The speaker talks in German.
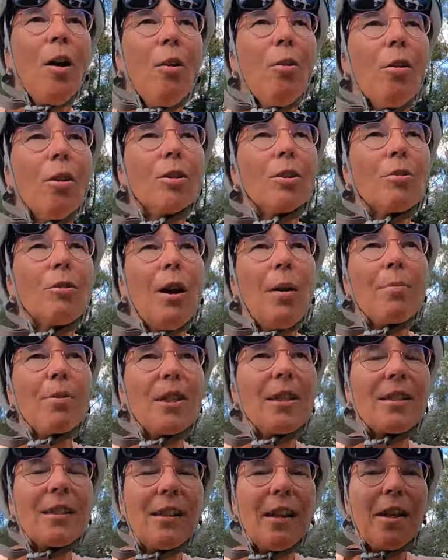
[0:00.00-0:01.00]
Und so habe
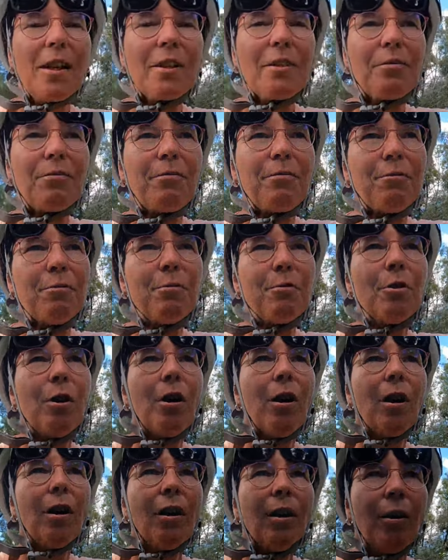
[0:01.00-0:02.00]
ich jetzt gleich
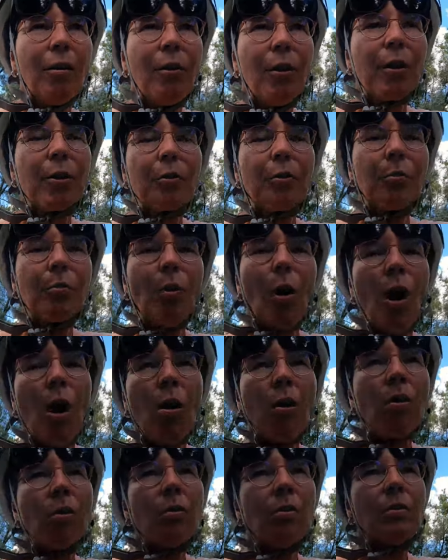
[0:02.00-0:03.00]
für heute und
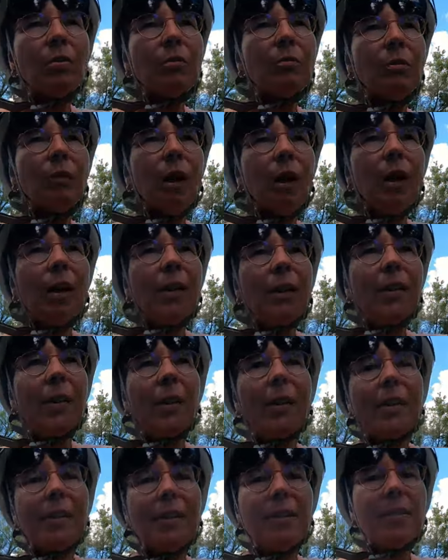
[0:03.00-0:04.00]
morgen mein
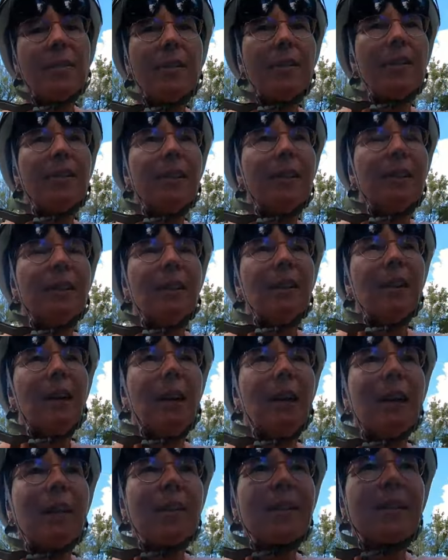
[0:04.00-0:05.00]
Essen
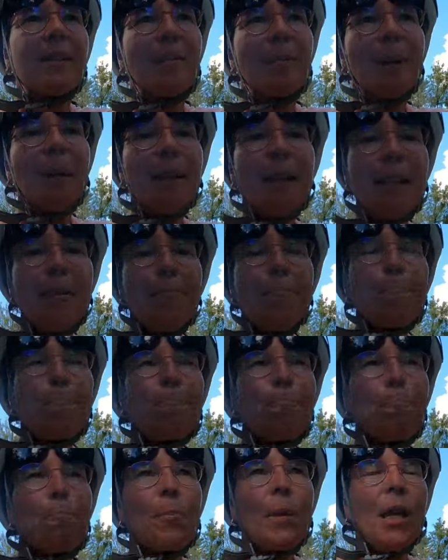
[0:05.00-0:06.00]
alles dabei.
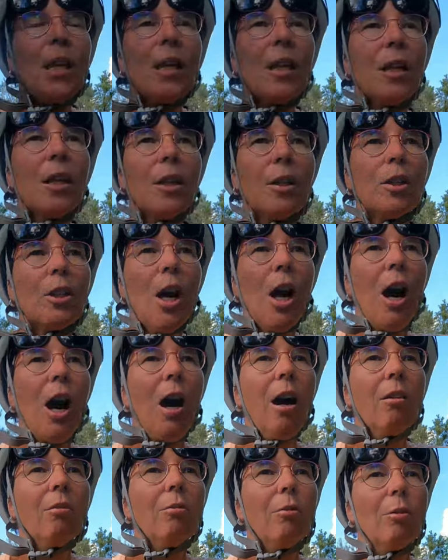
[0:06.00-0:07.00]

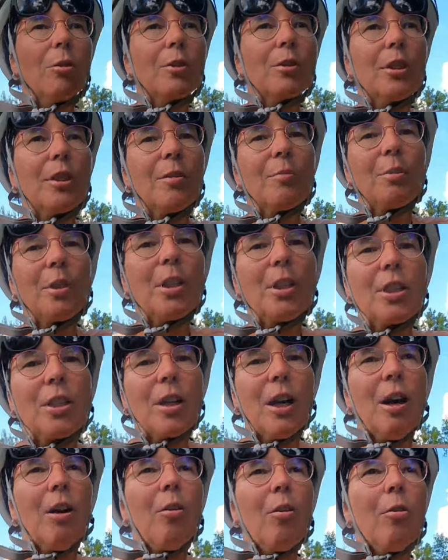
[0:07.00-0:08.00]
Ja, und dann bin ich
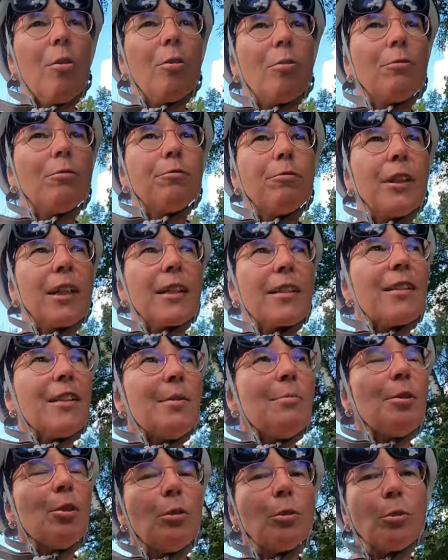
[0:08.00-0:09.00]
da auch
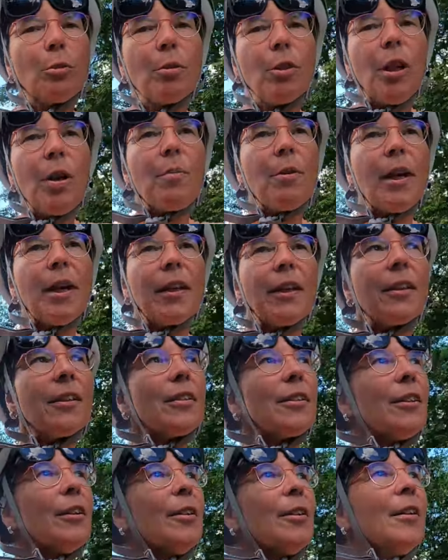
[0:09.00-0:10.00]
flexibel und
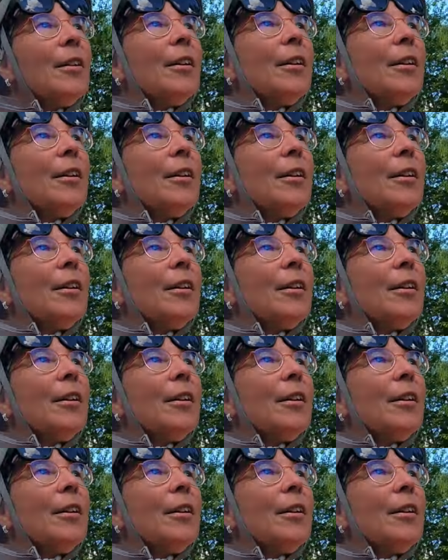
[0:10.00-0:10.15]
unabhängig